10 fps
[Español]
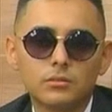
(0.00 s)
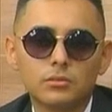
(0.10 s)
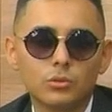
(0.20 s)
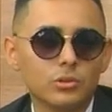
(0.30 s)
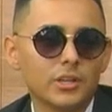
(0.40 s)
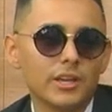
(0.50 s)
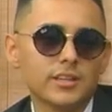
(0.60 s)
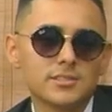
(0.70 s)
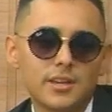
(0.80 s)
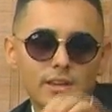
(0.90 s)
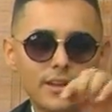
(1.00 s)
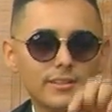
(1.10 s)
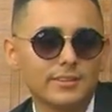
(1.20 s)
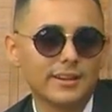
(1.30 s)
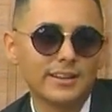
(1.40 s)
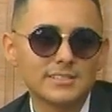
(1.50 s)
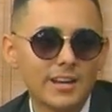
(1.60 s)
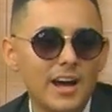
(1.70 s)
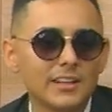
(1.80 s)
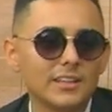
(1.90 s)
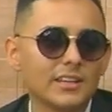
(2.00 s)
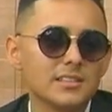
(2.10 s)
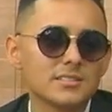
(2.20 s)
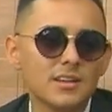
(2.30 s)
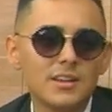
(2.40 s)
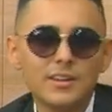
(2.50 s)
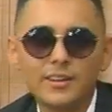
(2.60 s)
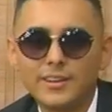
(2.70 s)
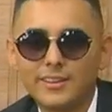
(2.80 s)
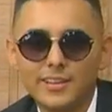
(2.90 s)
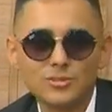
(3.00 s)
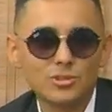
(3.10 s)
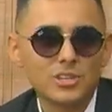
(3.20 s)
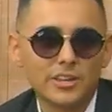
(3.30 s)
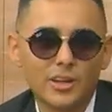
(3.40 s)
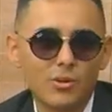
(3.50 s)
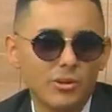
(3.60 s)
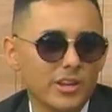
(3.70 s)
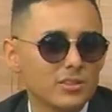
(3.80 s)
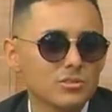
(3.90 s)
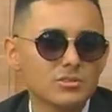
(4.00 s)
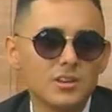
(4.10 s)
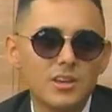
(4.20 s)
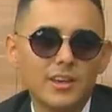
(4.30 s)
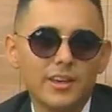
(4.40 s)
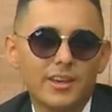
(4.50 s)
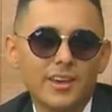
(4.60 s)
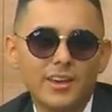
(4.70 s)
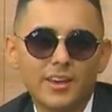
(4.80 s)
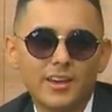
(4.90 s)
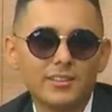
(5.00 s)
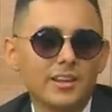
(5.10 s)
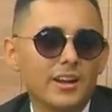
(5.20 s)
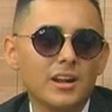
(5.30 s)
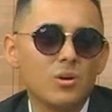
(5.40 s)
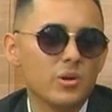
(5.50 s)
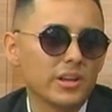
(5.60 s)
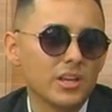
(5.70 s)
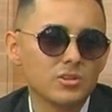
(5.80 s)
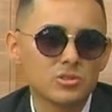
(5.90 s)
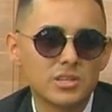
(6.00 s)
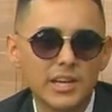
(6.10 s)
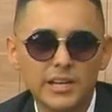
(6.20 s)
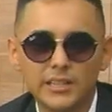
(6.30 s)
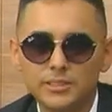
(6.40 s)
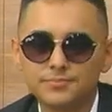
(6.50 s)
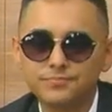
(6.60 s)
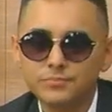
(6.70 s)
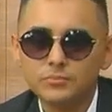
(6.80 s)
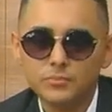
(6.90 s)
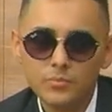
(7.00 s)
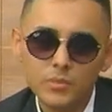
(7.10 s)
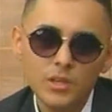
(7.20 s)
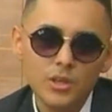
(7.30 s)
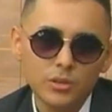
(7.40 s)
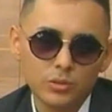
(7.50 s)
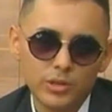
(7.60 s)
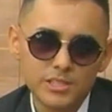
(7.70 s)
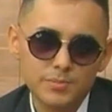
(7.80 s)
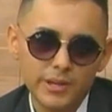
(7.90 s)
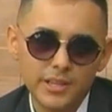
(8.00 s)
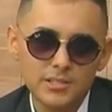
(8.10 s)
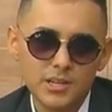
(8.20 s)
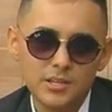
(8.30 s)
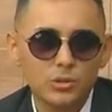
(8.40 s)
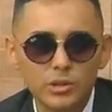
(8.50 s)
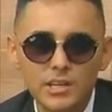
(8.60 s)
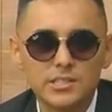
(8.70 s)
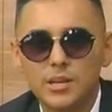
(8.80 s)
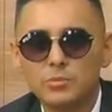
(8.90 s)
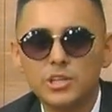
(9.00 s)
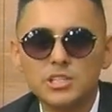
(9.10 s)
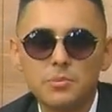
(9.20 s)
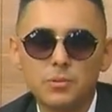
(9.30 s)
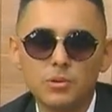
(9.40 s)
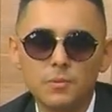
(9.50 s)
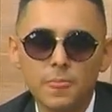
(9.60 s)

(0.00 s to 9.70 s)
tú tienes que cantarles gratis, que trasnocharte con ellos, que cantar a la hora que ellos quieran. Tuve una experiencia, no voy a decir el municipio,